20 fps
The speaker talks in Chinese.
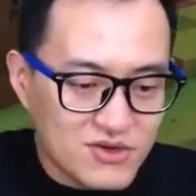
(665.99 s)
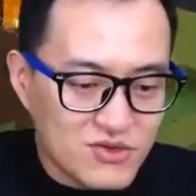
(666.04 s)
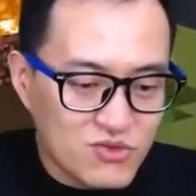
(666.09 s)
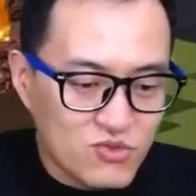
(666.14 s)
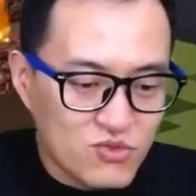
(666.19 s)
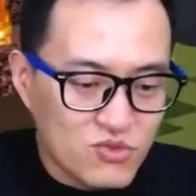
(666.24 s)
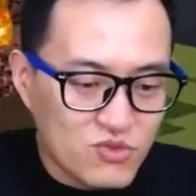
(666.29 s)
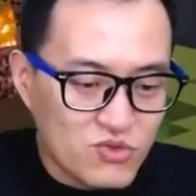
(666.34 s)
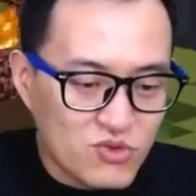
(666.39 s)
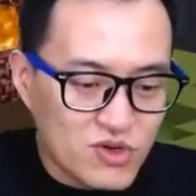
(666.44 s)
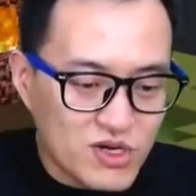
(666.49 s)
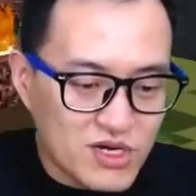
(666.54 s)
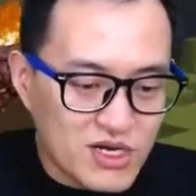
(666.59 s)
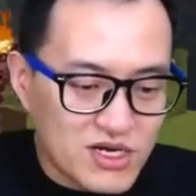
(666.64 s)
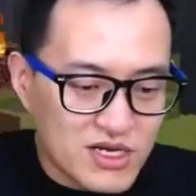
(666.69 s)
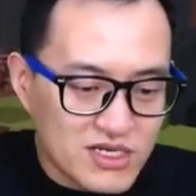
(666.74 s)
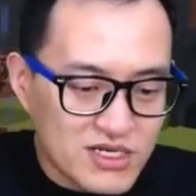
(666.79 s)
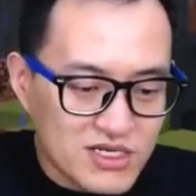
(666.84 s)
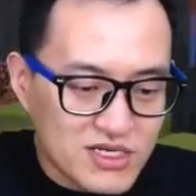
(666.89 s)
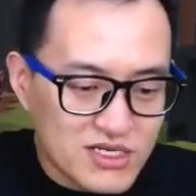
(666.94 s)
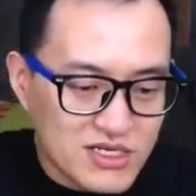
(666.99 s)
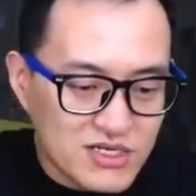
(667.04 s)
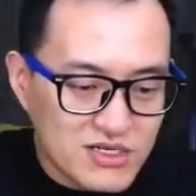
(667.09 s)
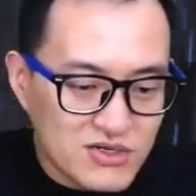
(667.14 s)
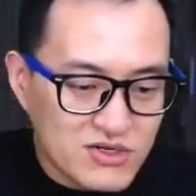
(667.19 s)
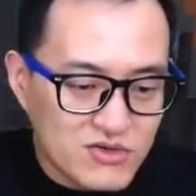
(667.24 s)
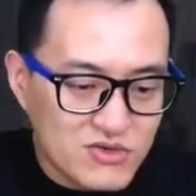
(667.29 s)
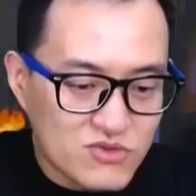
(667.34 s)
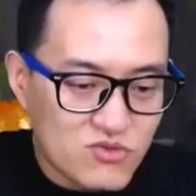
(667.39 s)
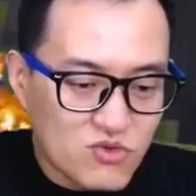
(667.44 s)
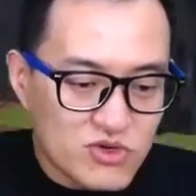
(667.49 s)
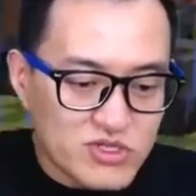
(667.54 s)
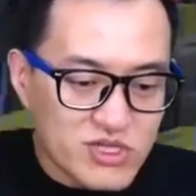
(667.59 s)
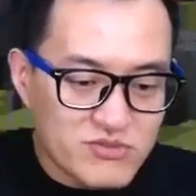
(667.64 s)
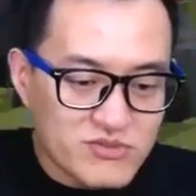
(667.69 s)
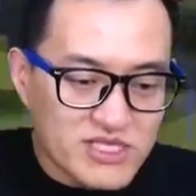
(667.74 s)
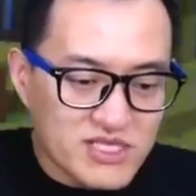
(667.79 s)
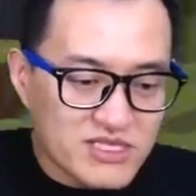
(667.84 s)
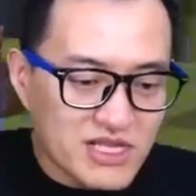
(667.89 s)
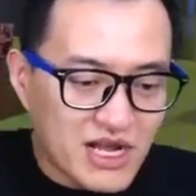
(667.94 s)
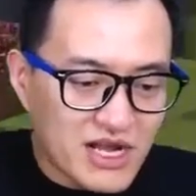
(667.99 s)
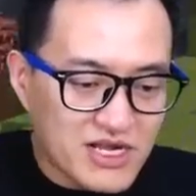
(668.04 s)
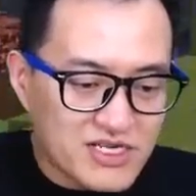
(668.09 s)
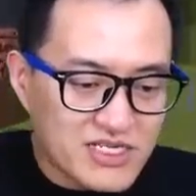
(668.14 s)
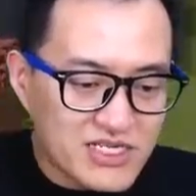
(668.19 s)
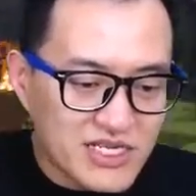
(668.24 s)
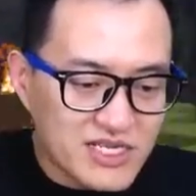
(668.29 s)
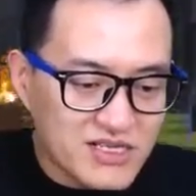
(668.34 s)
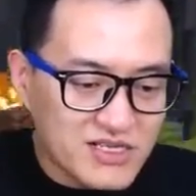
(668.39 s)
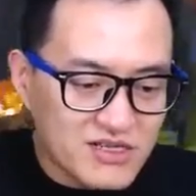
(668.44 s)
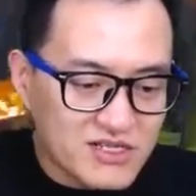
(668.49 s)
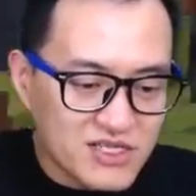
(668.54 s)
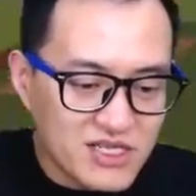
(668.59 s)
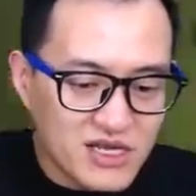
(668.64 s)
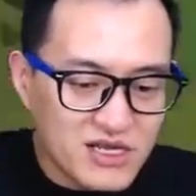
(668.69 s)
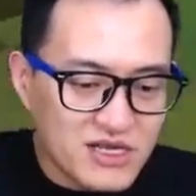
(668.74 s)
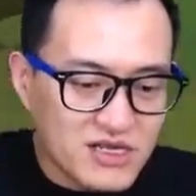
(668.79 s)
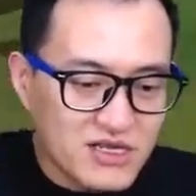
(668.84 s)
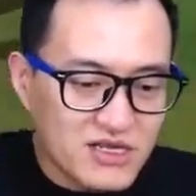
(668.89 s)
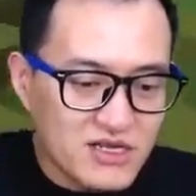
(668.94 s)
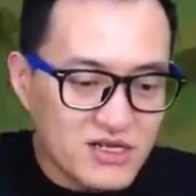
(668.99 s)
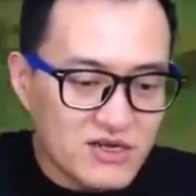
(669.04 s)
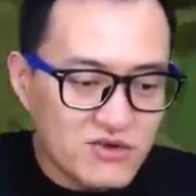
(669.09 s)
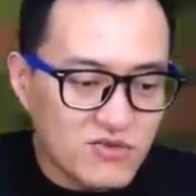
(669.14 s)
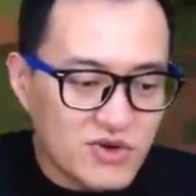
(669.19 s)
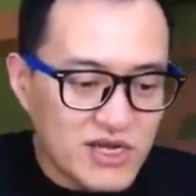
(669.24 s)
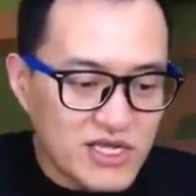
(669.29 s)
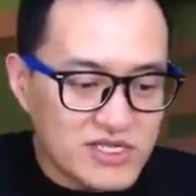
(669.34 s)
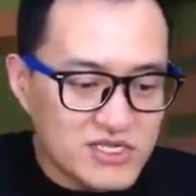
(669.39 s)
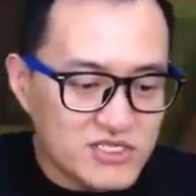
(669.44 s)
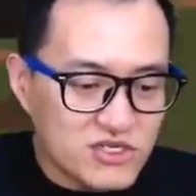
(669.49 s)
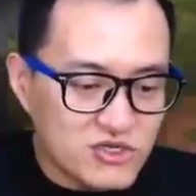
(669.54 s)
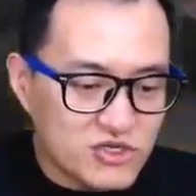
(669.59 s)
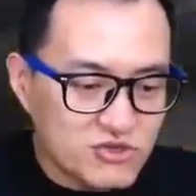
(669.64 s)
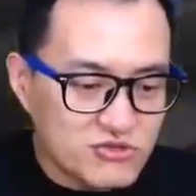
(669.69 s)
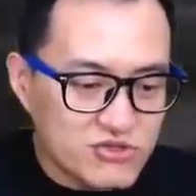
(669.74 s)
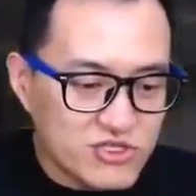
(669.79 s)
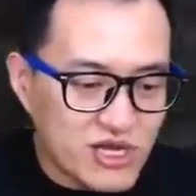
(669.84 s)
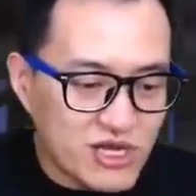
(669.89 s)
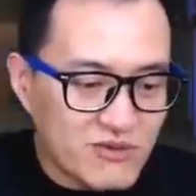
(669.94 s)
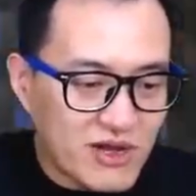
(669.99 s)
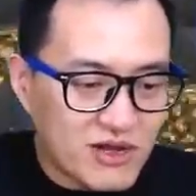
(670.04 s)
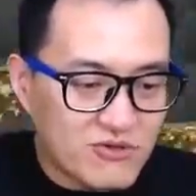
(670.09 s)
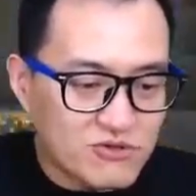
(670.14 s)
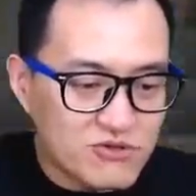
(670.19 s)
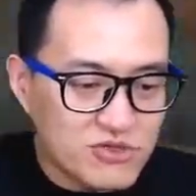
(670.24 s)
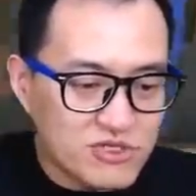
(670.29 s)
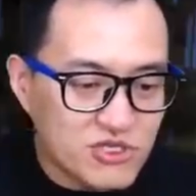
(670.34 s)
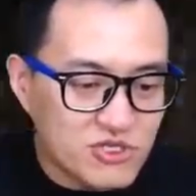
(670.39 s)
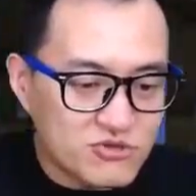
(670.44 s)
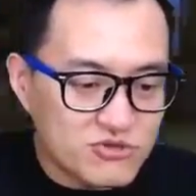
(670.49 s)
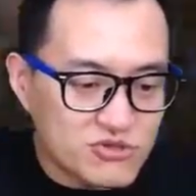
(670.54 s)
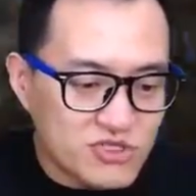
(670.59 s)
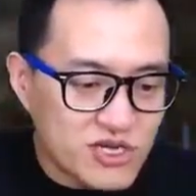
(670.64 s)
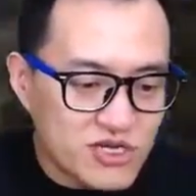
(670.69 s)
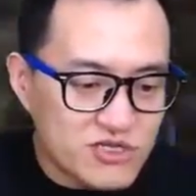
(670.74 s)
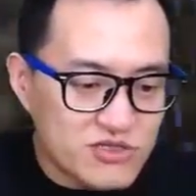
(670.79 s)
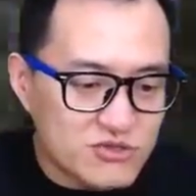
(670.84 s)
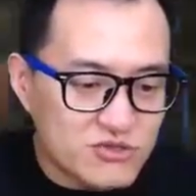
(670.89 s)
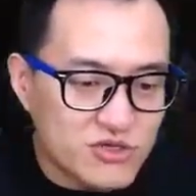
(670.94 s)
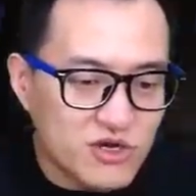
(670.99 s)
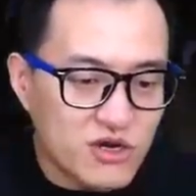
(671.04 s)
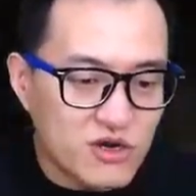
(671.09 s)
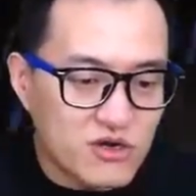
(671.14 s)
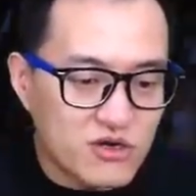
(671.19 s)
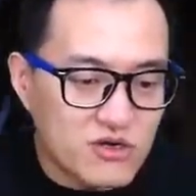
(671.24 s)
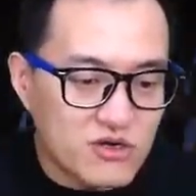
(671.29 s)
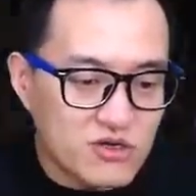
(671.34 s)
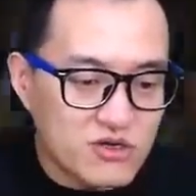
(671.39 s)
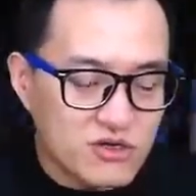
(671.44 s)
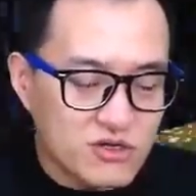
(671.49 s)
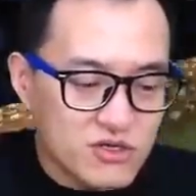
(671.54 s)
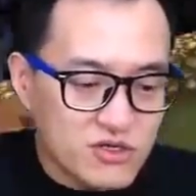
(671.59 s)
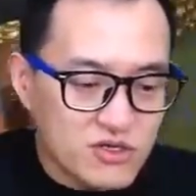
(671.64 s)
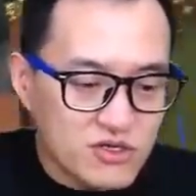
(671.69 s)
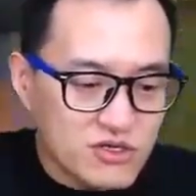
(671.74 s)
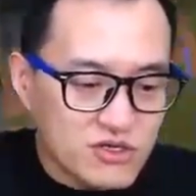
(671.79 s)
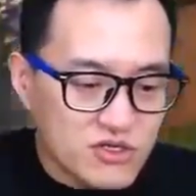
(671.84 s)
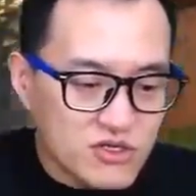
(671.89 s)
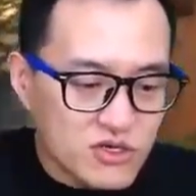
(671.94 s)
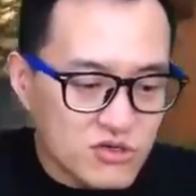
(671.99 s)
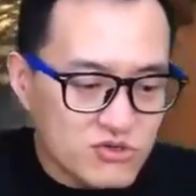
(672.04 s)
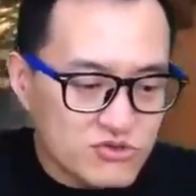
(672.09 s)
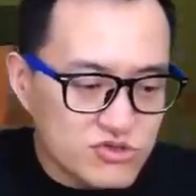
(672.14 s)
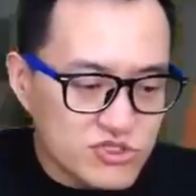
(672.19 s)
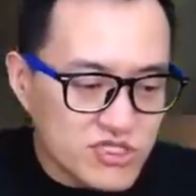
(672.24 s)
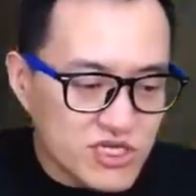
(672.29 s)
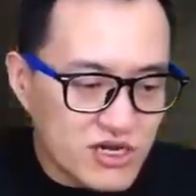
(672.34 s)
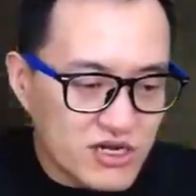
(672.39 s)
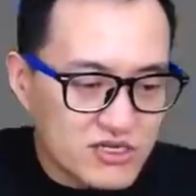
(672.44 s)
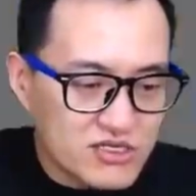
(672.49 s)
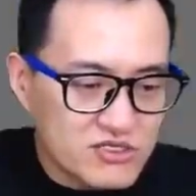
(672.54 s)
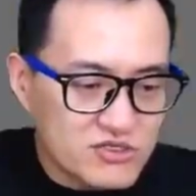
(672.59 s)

我我他妈在打谁？到底？我赶紧找道具箱吧，我觉得道具箱很重要，道具箱很